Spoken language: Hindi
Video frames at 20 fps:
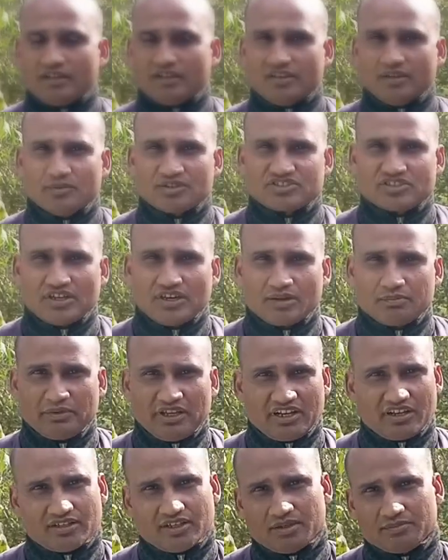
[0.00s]
नमस्कार
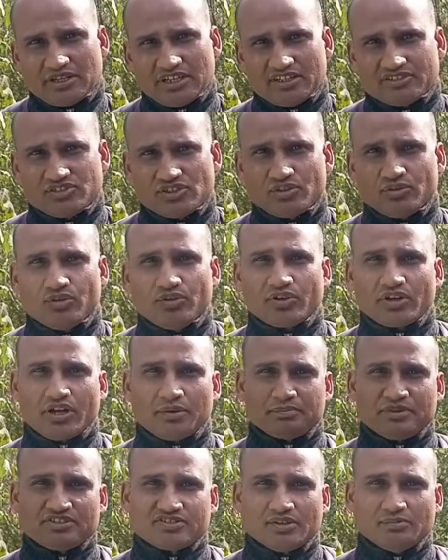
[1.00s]
मेरा नाम है अजय और
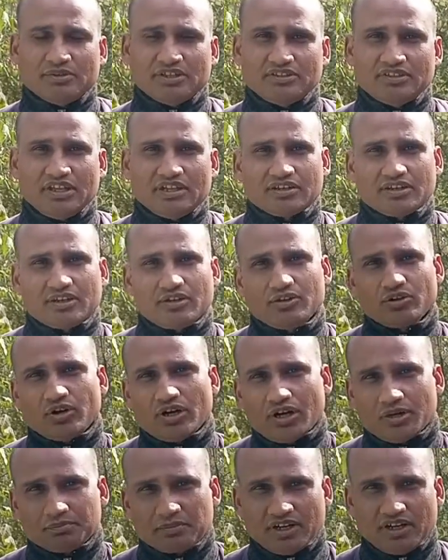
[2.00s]
आप इस समय देख रहे हो
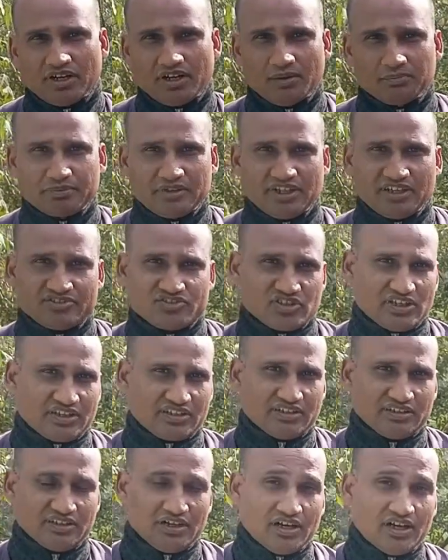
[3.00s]
आपका अपना
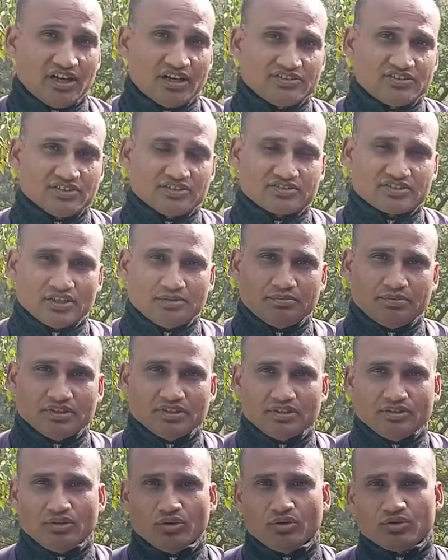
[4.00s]
चैनल आज सब
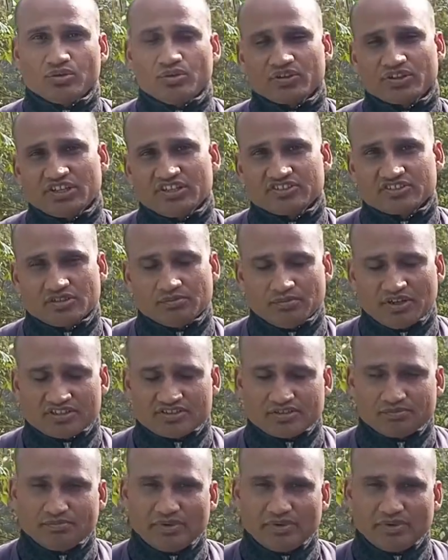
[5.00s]
लोगों के समक्ष